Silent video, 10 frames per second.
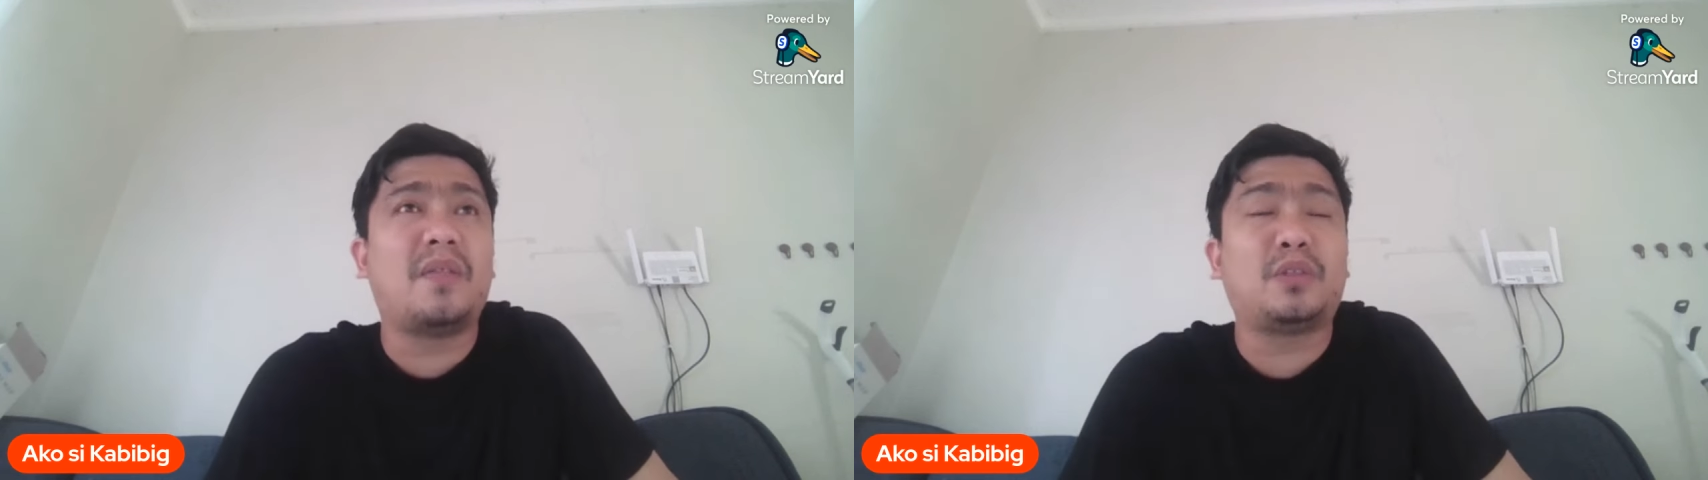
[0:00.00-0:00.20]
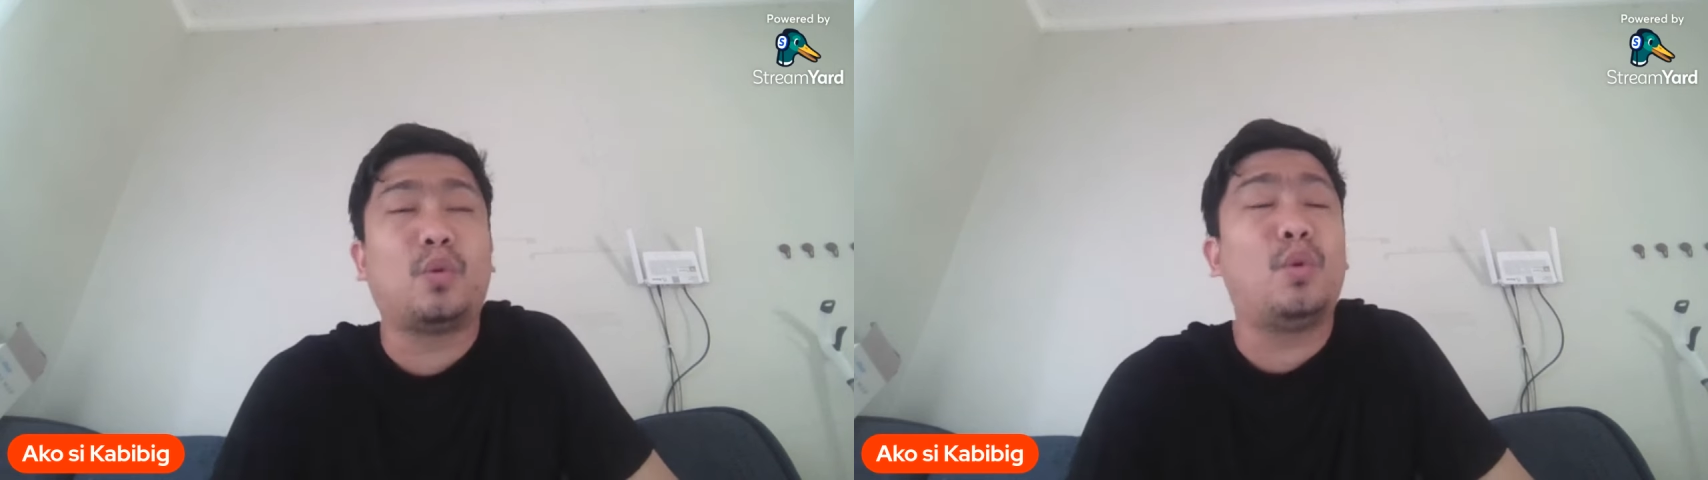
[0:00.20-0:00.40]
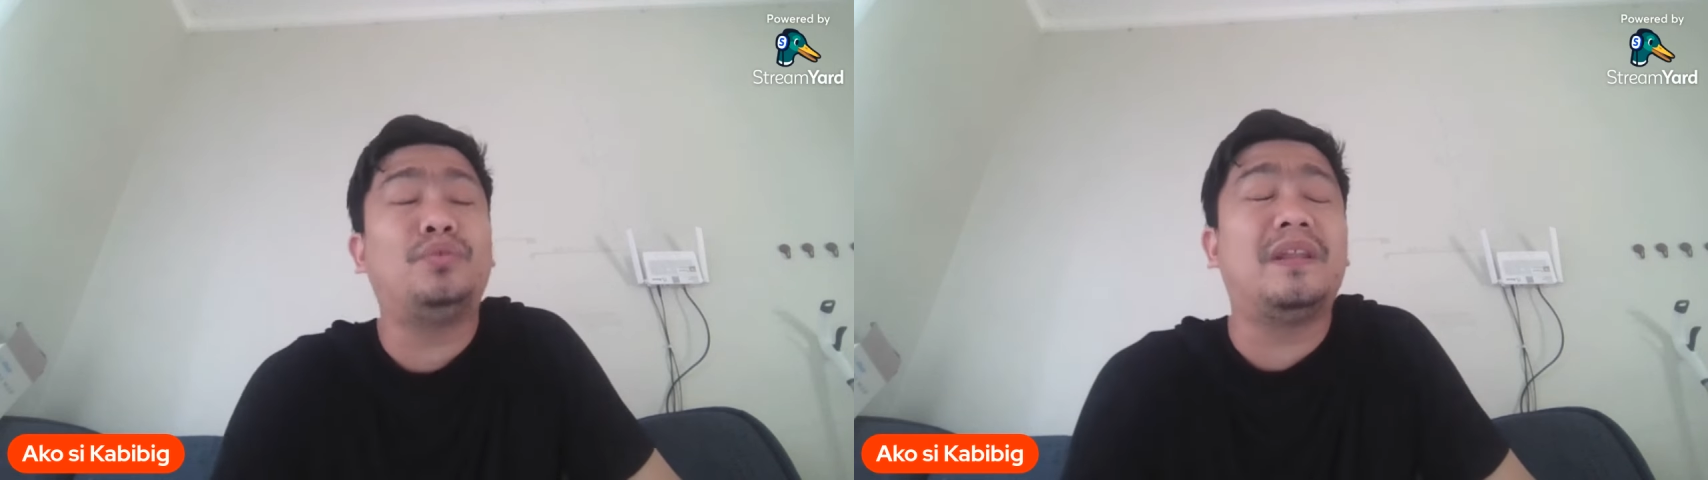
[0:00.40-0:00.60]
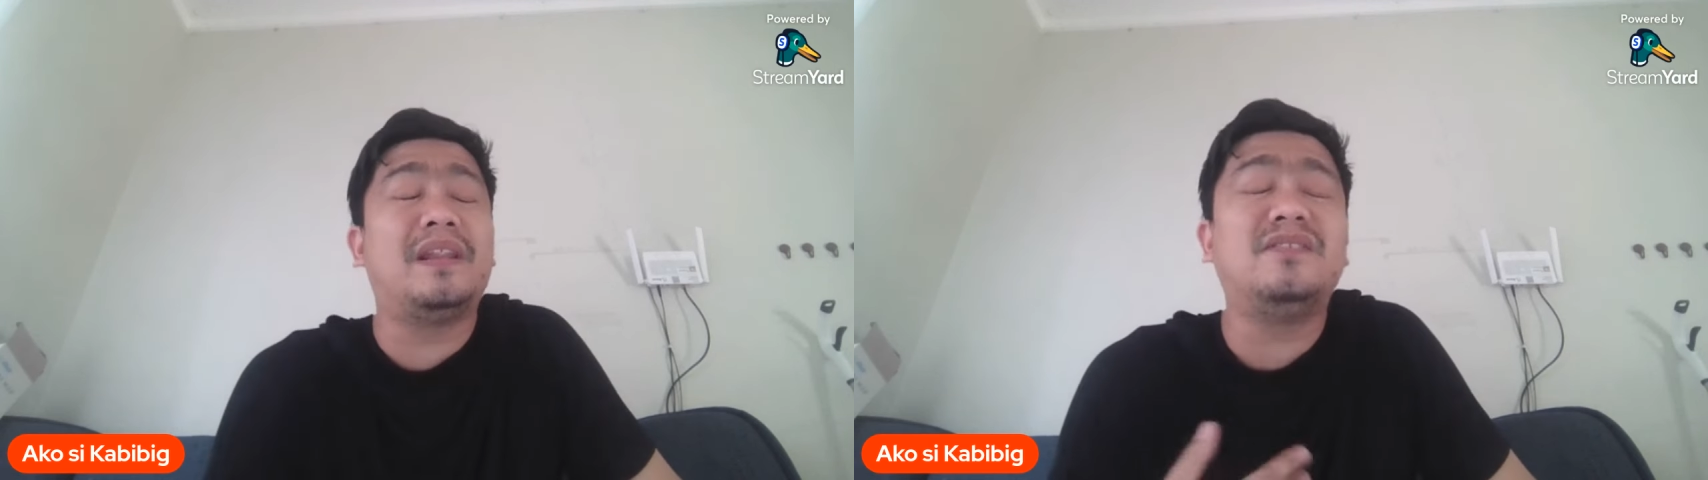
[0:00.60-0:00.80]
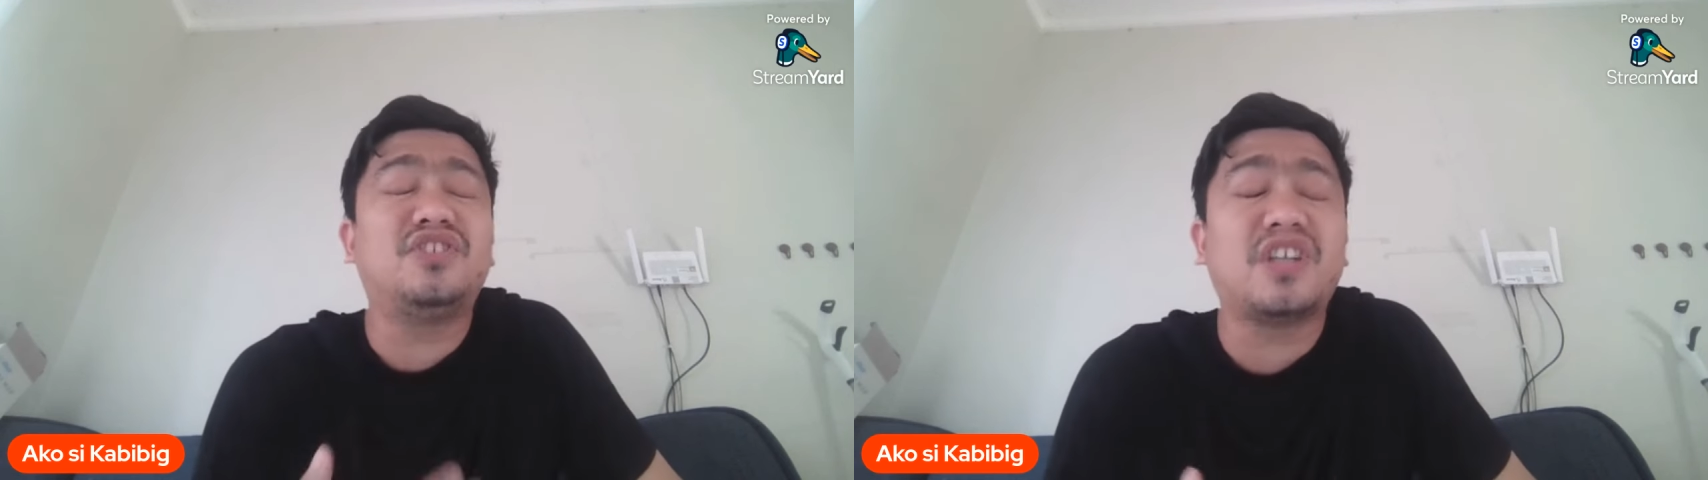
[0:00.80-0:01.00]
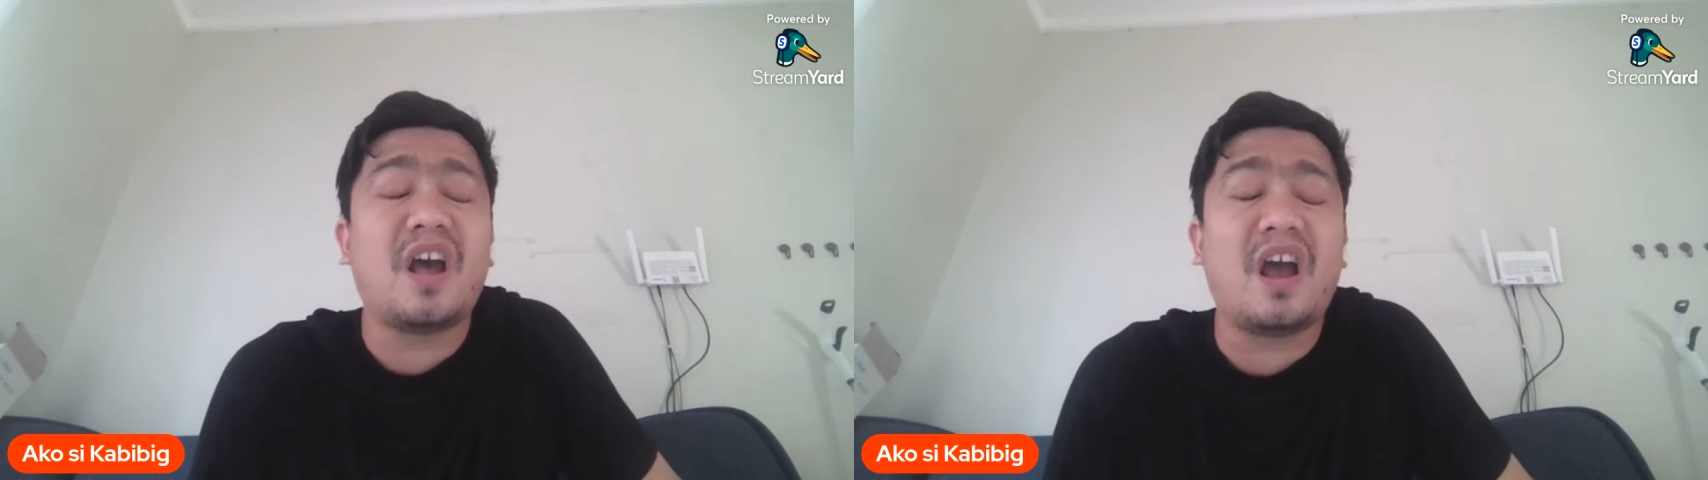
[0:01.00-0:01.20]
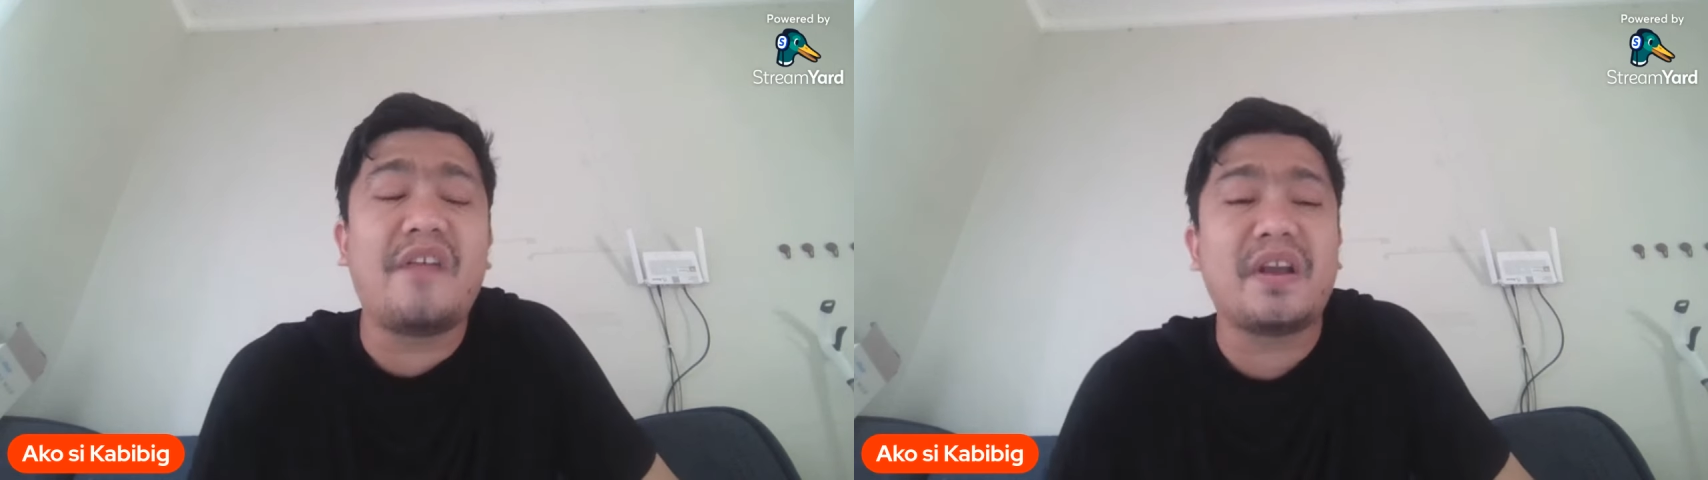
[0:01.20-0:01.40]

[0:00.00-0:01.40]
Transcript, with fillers: natulog na lang siya,